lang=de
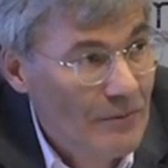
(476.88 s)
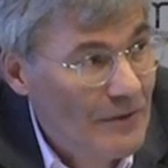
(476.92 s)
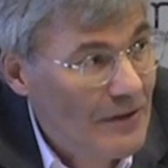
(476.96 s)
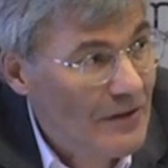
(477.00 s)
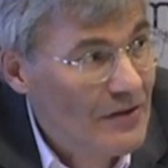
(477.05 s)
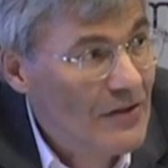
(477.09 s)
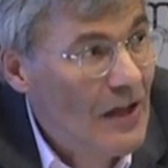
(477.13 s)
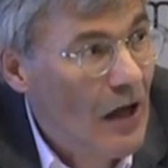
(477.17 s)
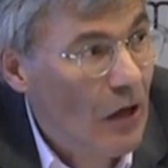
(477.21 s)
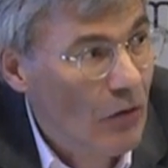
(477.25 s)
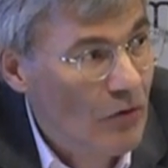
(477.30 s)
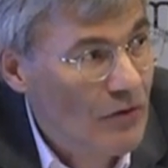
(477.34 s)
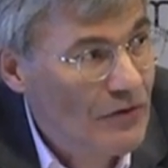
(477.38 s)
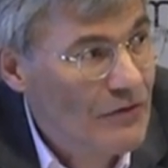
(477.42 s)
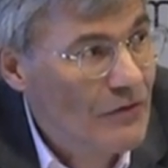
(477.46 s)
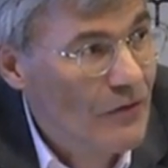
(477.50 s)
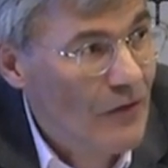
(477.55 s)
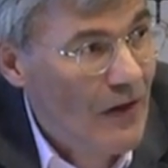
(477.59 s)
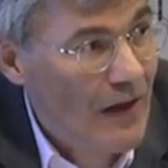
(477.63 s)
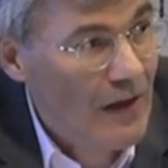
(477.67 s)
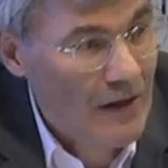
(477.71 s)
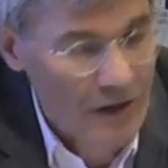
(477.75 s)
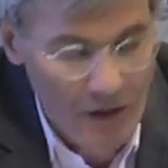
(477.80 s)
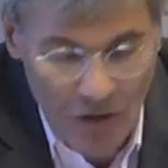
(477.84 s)
um das
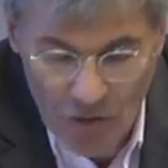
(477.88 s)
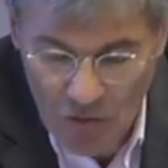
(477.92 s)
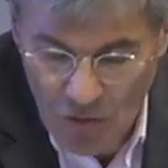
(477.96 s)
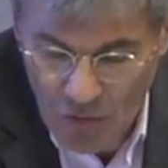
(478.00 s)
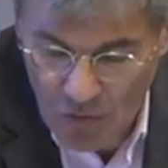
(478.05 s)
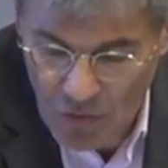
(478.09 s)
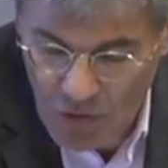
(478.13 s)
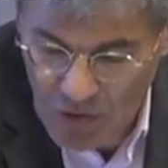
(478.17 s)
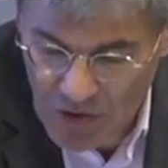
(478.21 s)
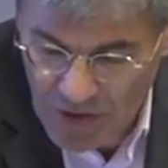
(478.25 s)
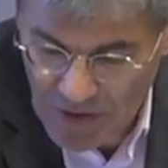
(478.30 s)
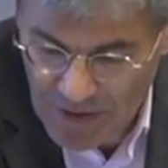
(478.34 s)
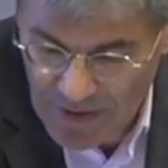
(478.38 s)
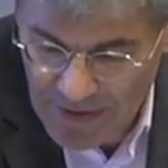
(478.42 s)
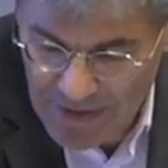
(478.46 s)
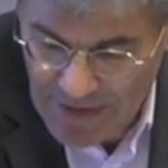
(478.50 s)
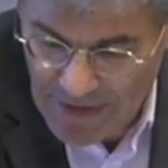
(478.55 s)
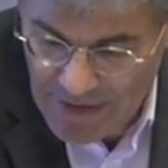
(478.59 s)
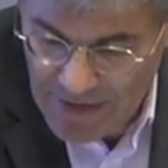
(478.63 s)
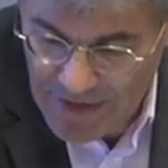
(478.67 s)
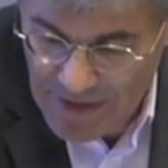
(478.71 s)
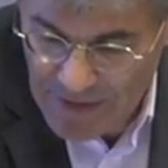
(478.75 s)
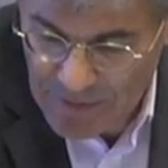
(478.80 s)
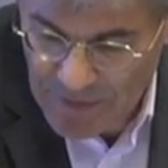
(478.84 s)
tausendfach erhöhte
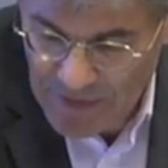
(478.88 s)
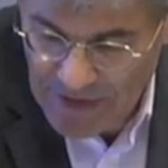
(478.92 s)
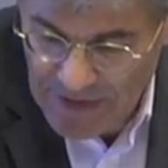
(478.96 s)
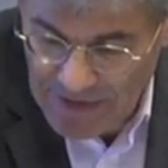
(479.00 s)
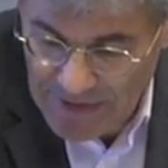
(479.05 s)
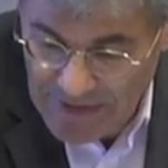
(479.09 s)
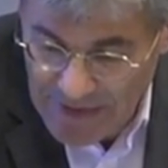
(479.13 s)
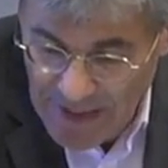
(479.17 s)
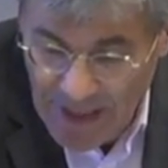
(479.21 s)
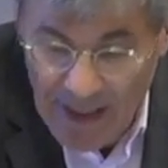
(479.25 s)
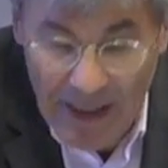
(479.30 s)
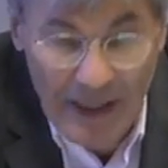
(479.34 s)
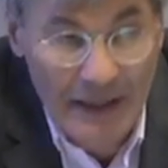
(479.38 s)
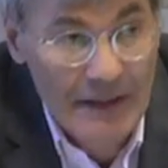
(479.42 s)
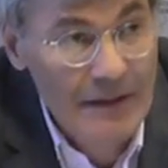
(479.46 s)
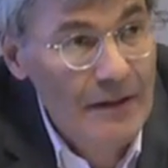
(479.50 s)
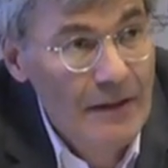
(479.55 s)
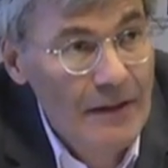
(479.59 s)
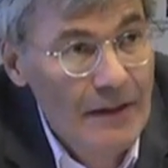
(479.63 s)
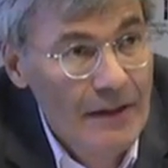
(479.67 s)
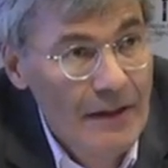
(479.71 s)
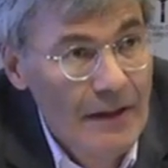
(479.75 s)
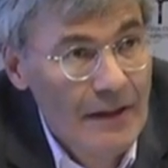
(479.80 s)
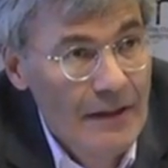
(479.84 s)
Sensibilität
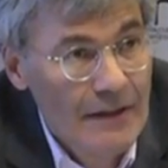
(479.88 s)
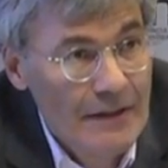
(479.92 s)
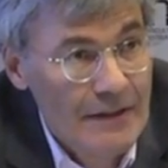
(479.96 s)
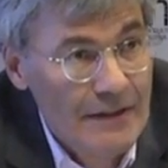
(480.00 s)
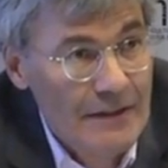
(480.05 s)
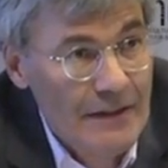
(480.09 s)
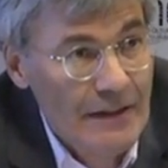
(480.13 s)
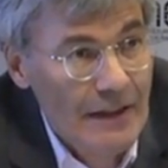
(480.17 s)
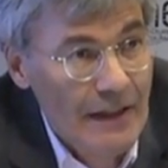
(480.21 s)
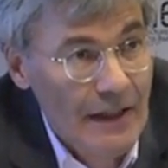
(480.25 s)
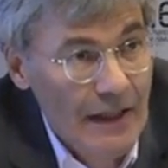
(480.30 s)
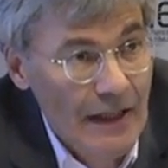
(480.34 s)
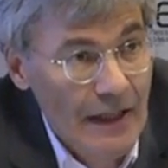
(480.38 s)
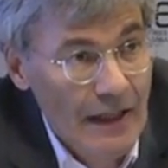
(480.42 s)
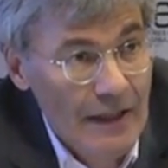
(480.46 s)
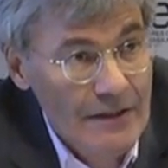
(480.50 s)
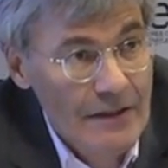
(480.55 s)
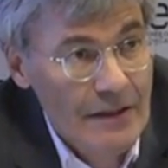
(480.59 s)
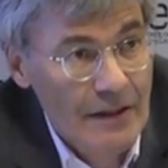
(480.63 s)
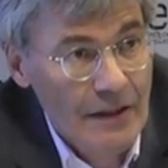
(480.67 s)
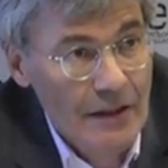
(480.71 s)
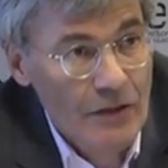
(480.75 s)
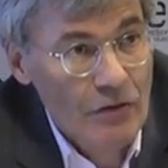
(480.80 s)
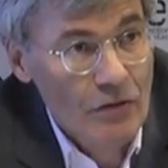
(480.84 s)
des
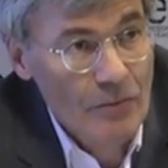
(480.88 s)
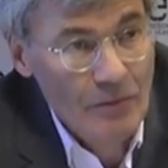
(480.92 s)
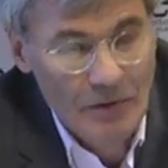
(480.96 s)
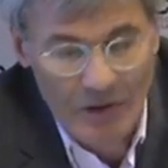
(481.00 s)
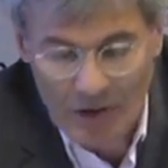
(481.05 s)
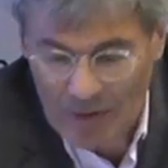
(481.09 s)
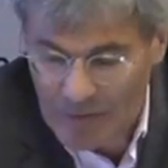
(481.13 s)
Geräts gegenüber